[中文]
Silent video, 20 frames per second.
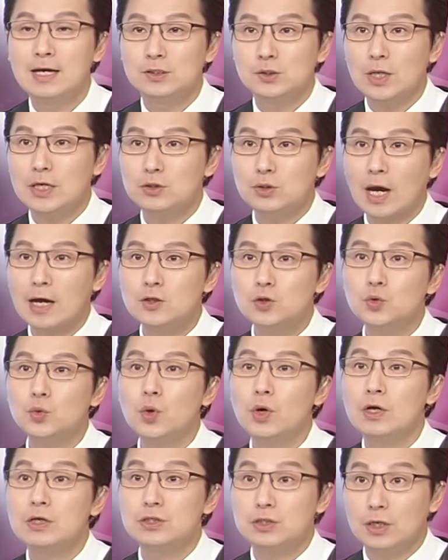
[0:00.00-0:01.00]
所以传
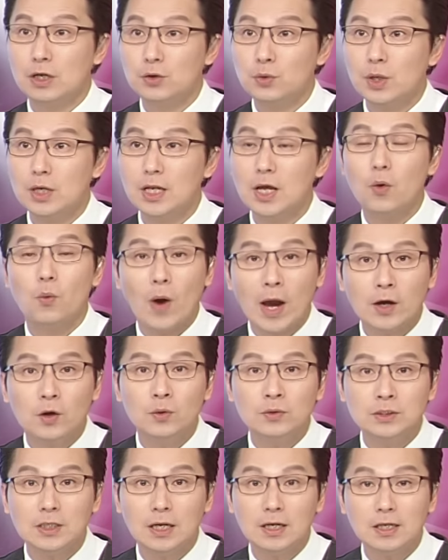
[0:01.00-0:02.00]
出十二月的完
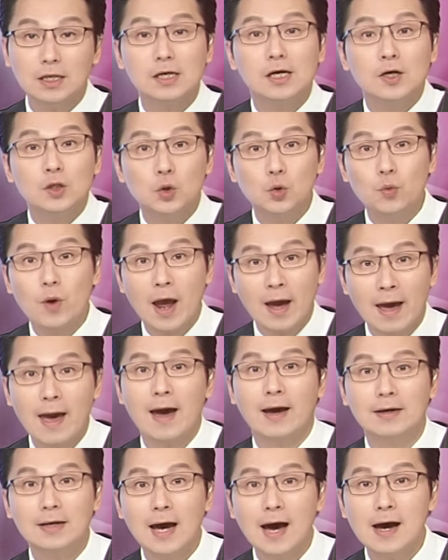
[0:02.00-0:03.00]
工典礼突然
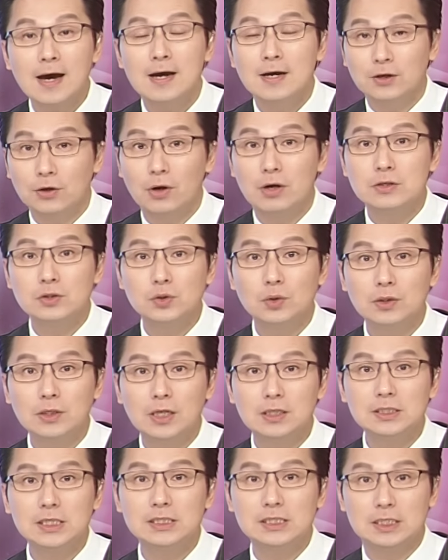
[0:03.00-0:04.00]
喊卡，有人说
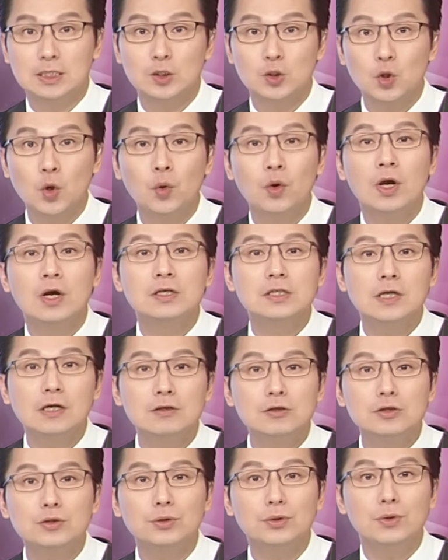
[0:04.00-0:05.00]
呢，这其中
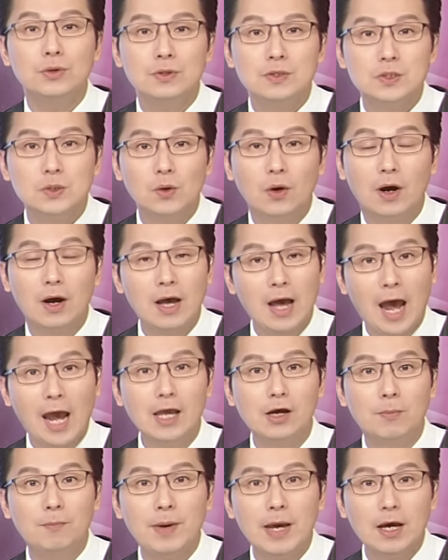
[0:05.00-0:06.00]
政治运作还
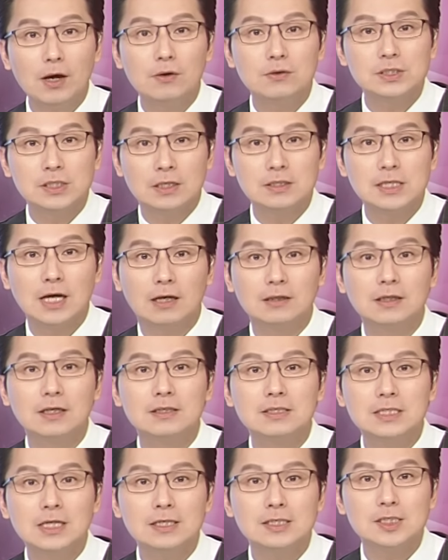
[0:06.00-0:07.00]
有背后深藏的
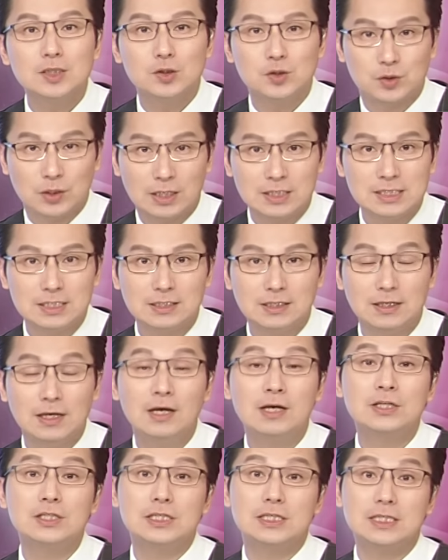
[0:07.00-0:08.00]
政治玄机
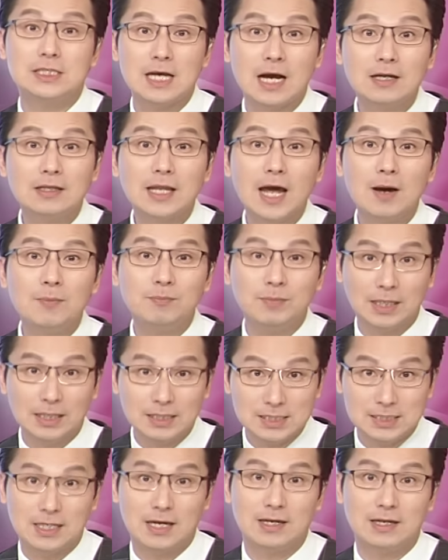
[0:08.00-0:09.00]
是相当
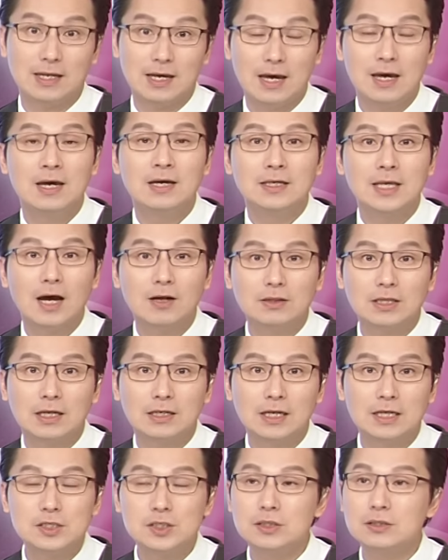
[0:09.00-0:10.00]
明显的。要
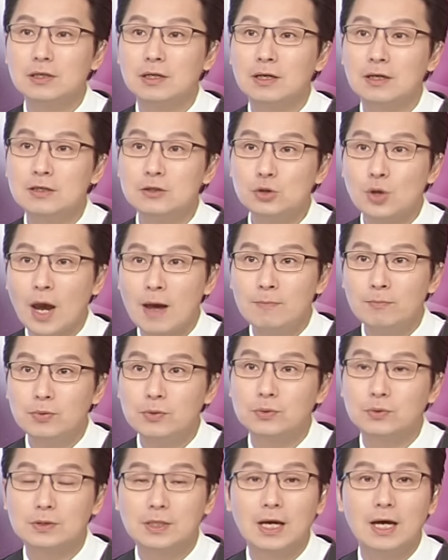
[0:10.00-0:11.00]
等的是川
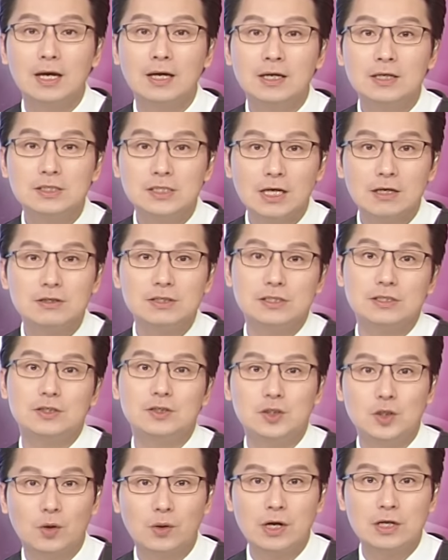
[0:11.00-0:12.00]
普的正式
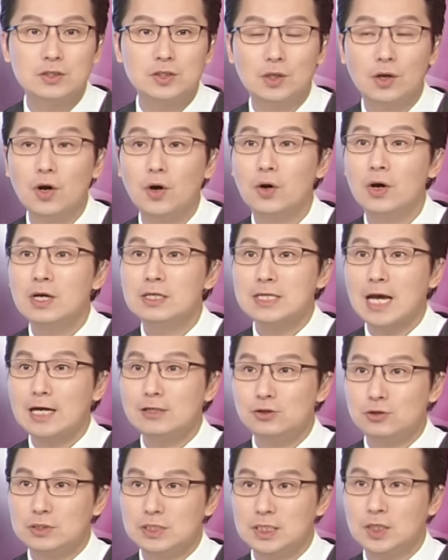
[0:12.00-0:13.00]
就任之后才
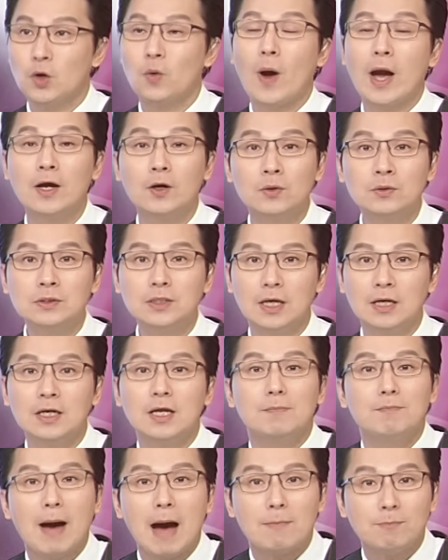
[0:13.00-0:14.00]
举行完工典
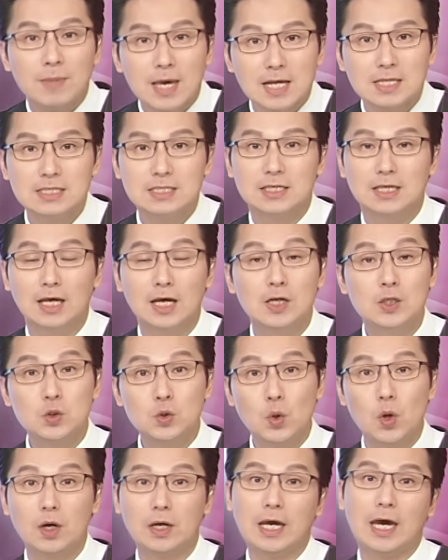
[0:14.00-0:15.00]
礼，把面子
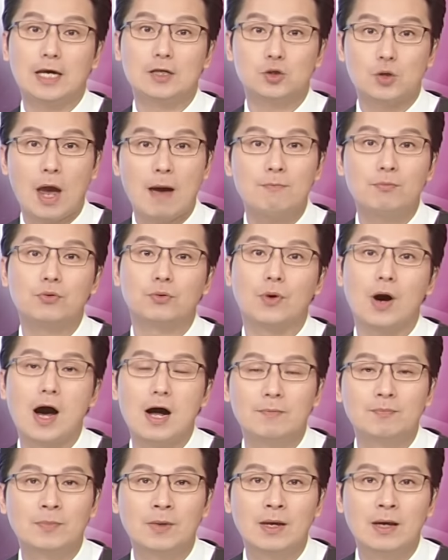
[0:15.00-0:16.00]
做给川普
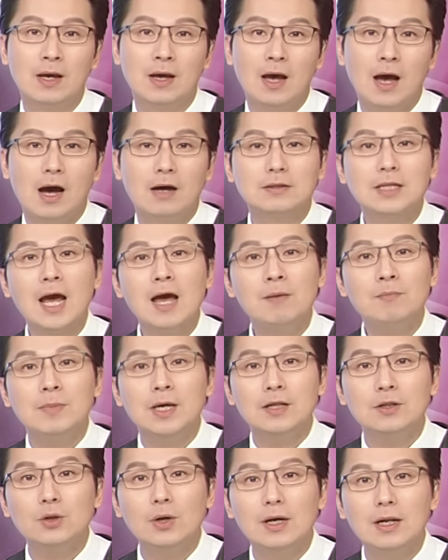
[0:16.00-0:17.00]
啊！好，当然
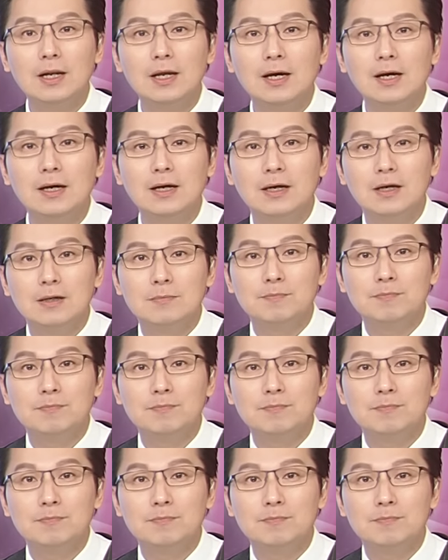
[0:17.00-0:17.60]
面对了。